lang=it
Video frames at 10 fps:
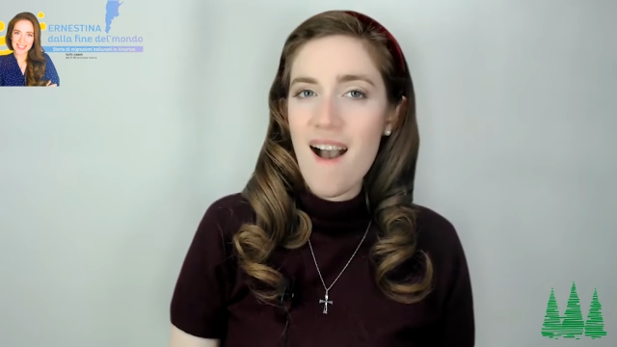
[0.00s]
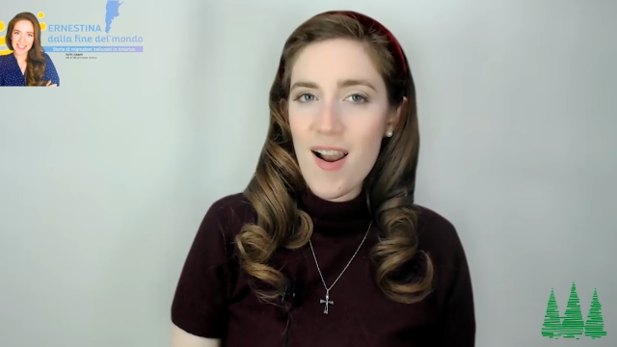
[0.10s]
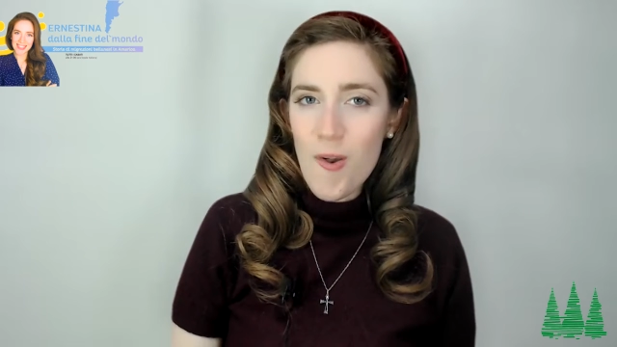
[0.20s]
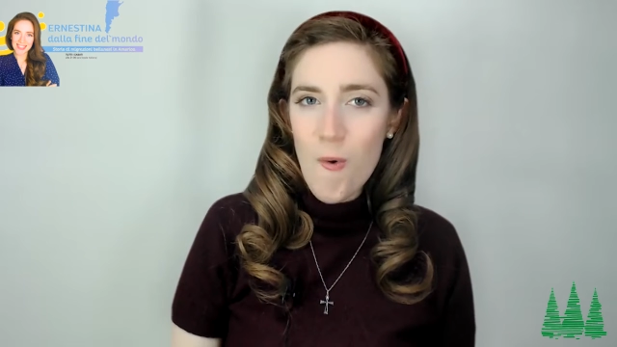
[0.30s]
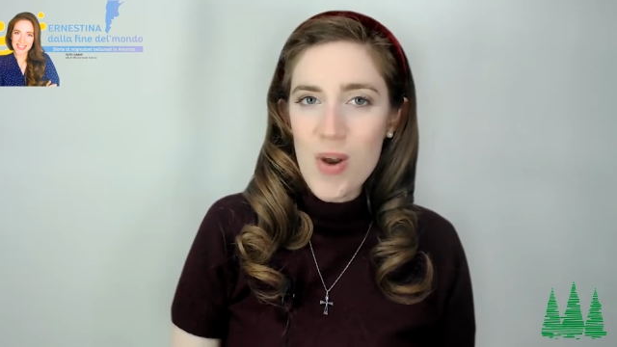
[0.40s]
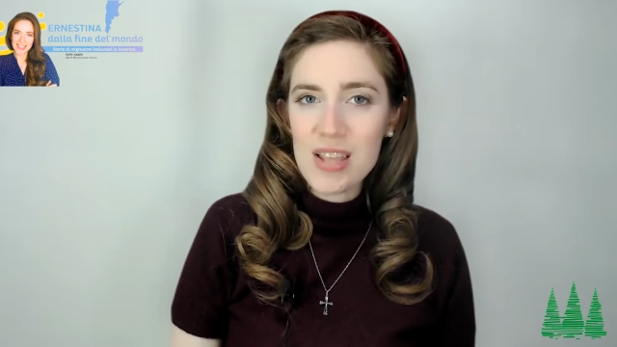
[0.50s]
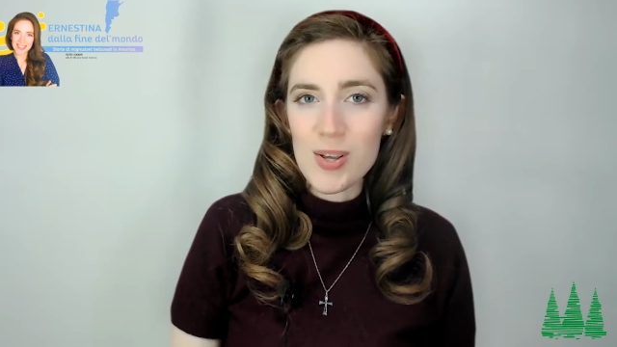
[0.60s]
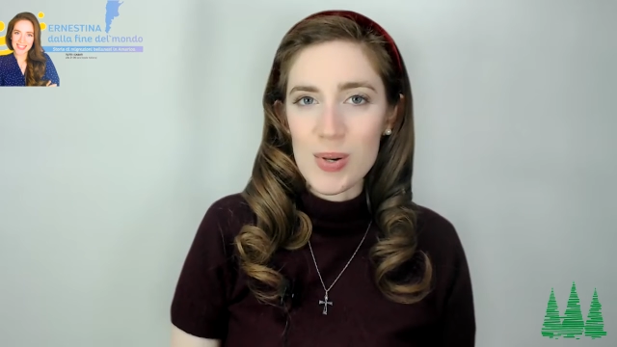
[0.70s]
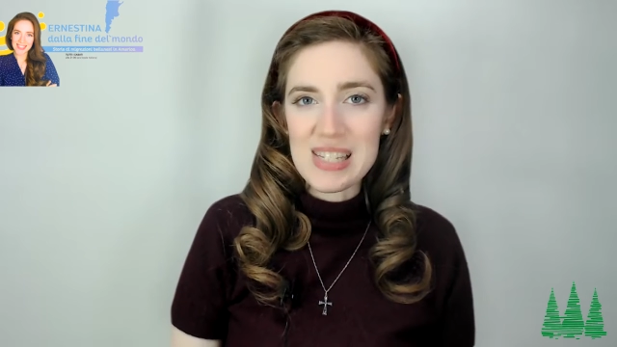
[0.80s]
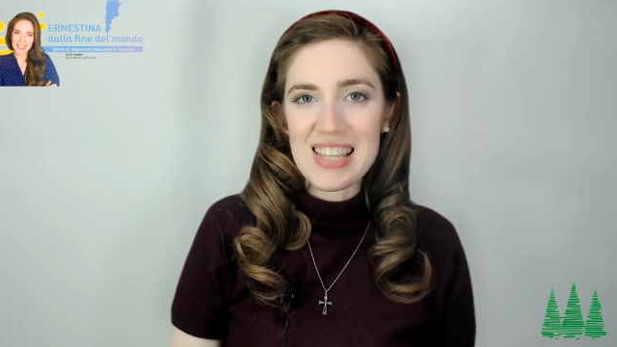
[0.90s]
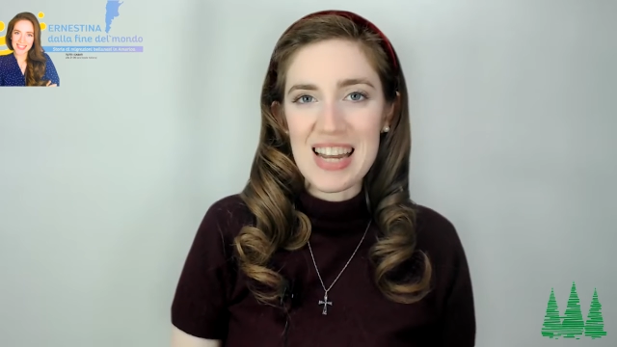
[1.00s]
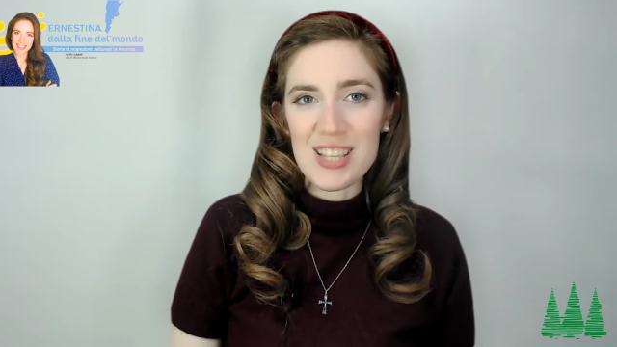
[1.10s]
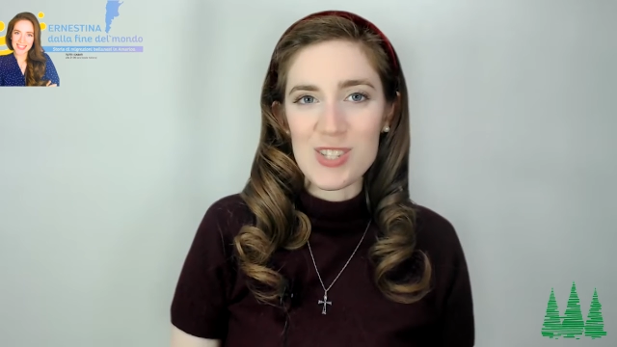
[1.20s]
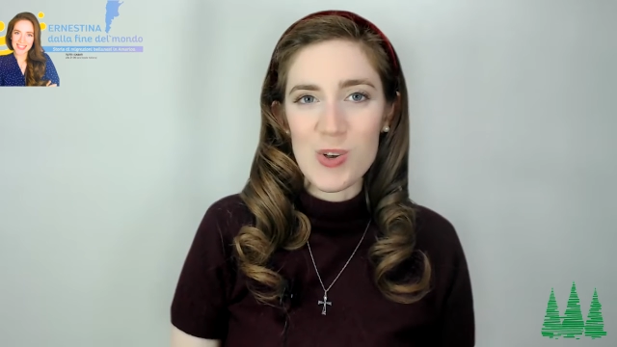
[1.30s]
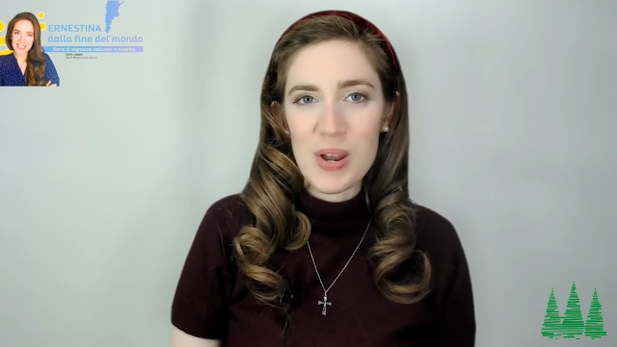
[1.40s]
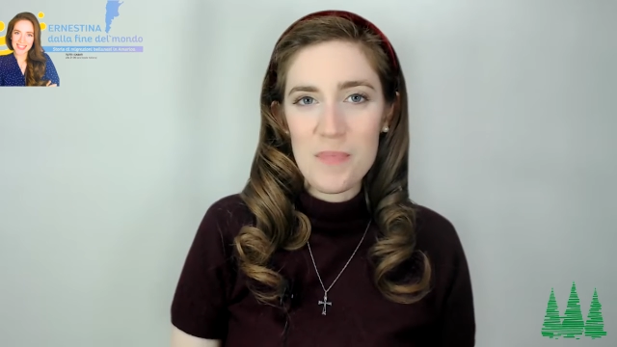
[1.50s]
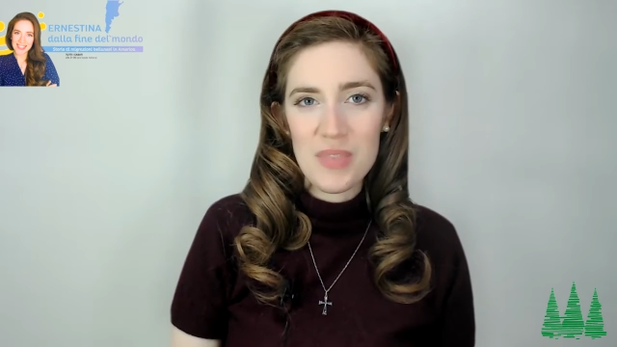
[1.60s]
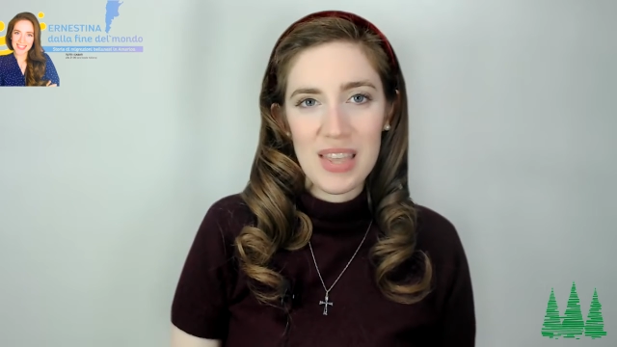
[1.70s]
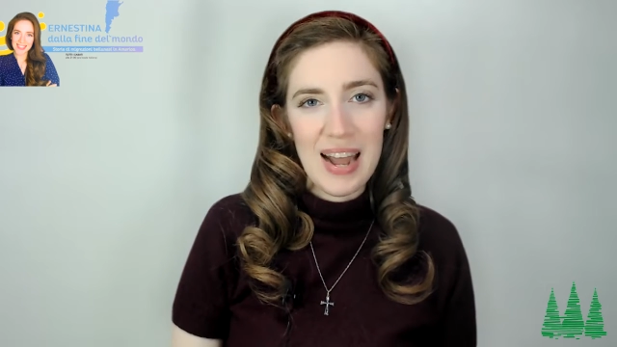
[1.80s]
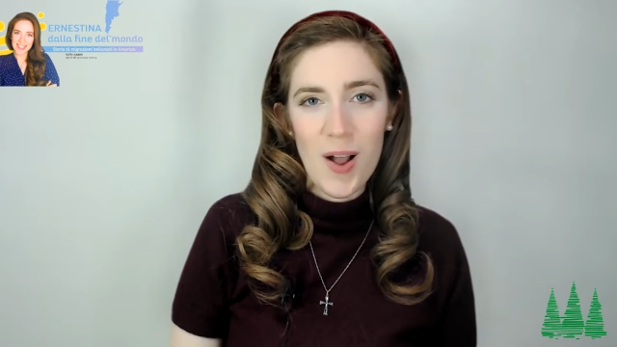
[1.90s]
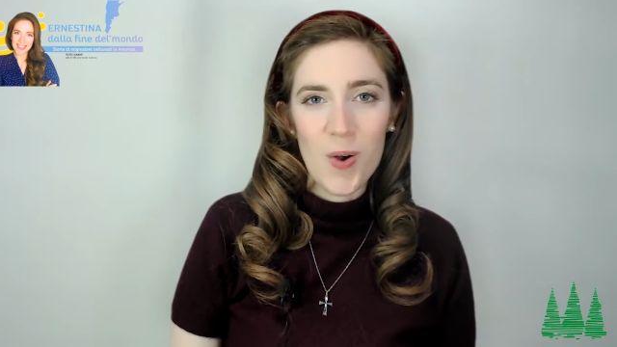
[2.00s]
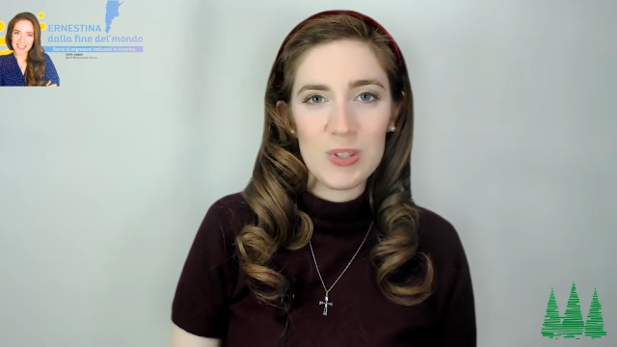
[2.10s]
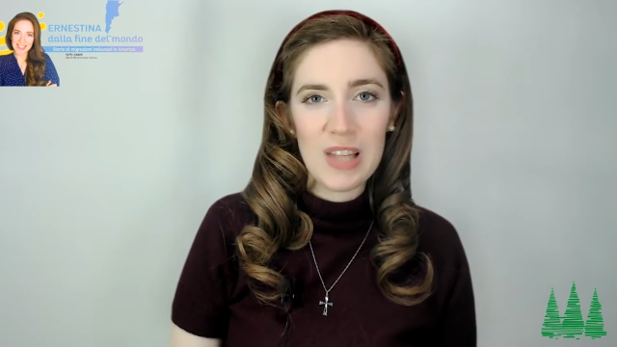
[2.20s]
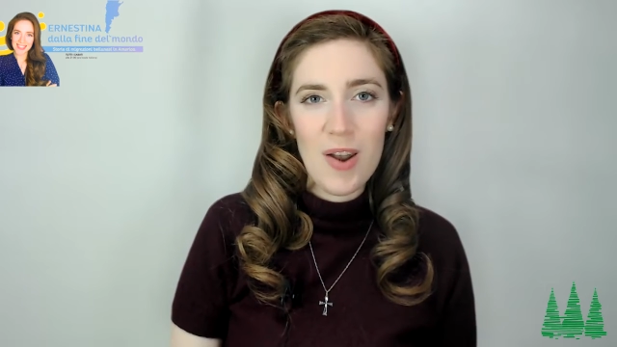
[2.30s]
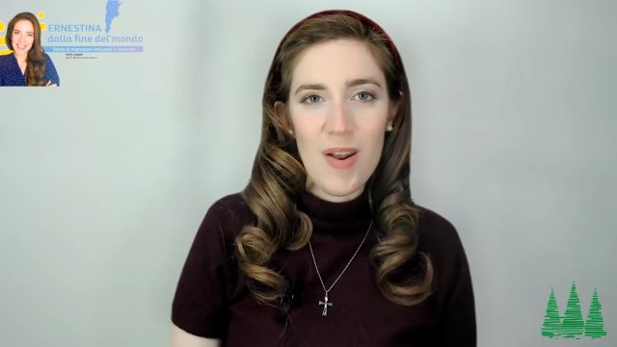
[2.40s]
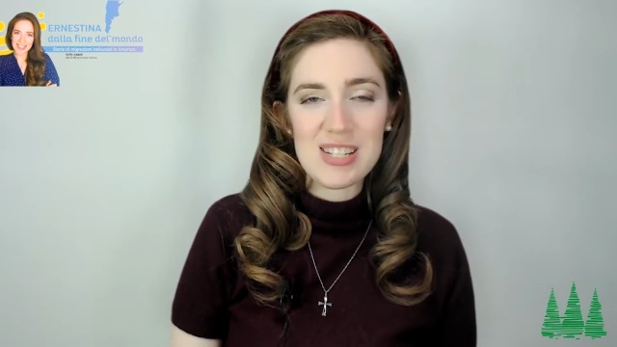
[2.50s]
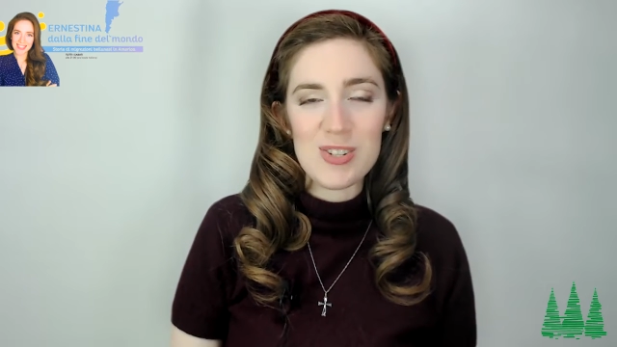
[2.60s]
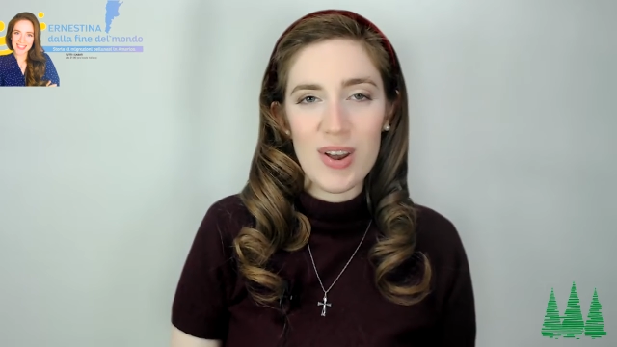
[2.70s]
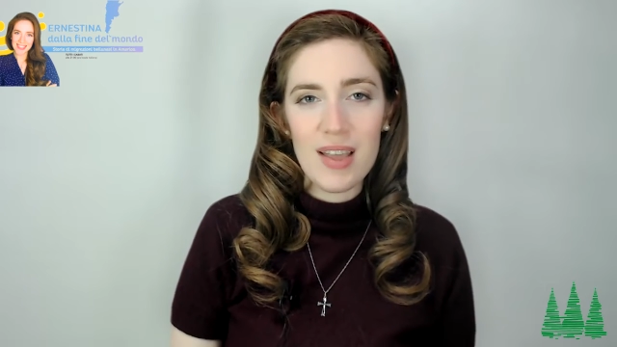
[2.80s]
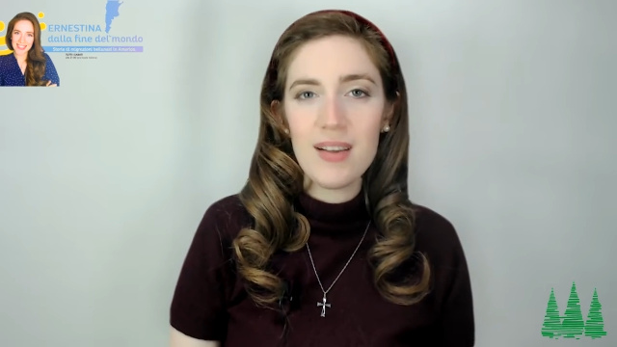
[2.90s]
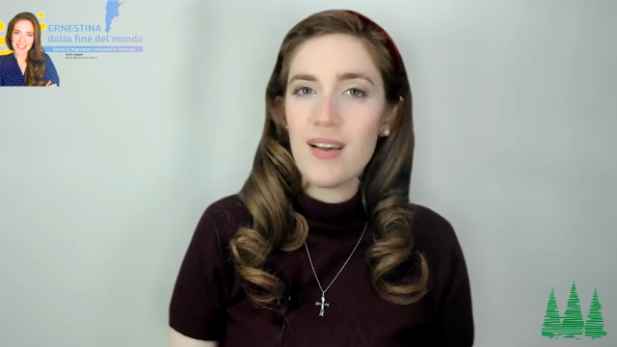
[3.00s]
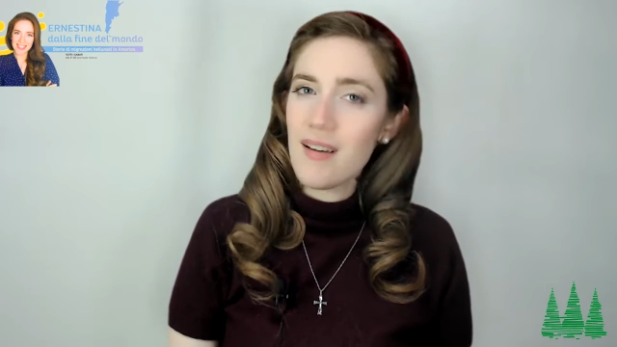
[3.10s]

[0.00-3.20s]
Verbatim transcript: alcune di queste tradizioni che raccontano la storia